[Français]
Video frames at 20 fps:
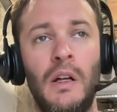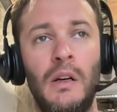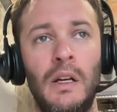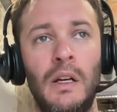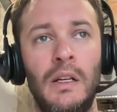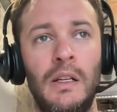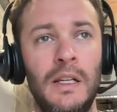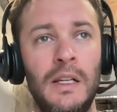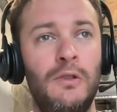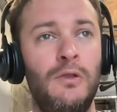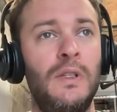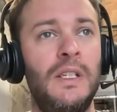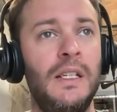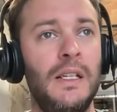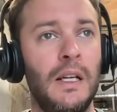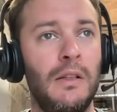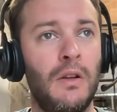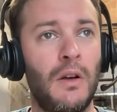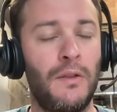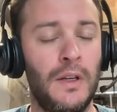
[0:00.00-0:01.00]
les,
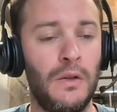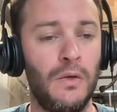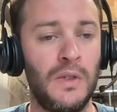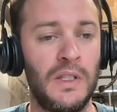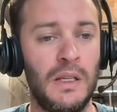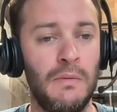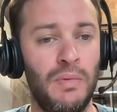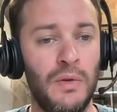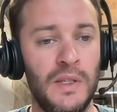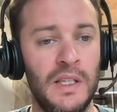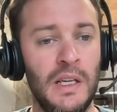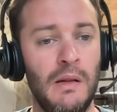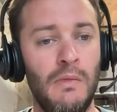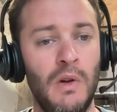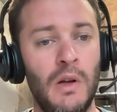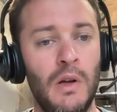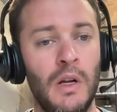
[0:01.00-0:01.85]
utilisateurs finaux si possible,